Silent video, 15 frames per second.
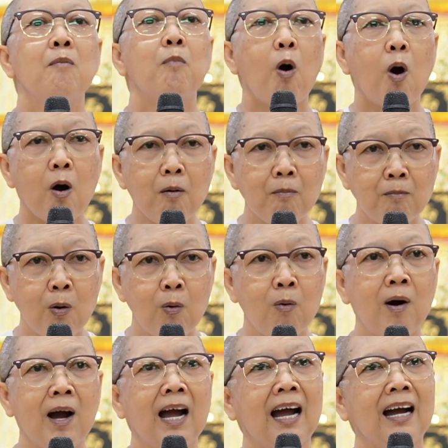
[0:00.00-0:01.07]
เพราะโม
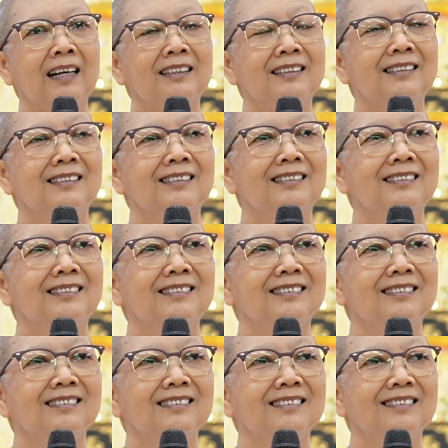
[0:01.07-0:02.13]
หะ
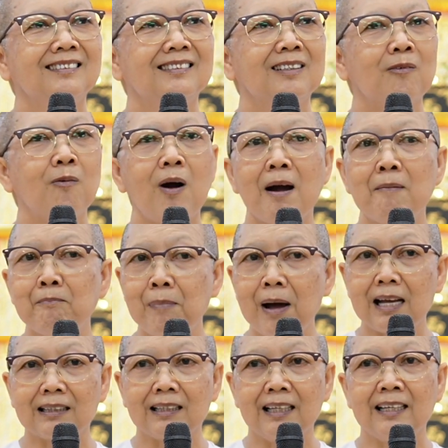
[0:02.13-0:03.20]
ความป
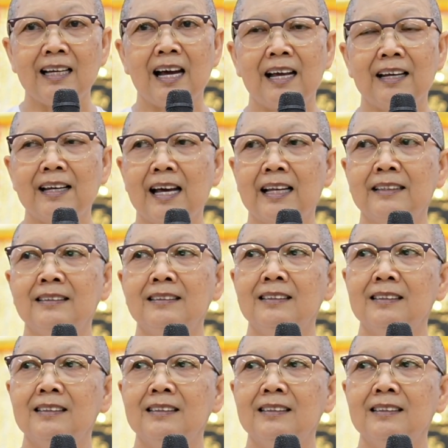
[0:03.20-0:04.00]
รารถนานั้น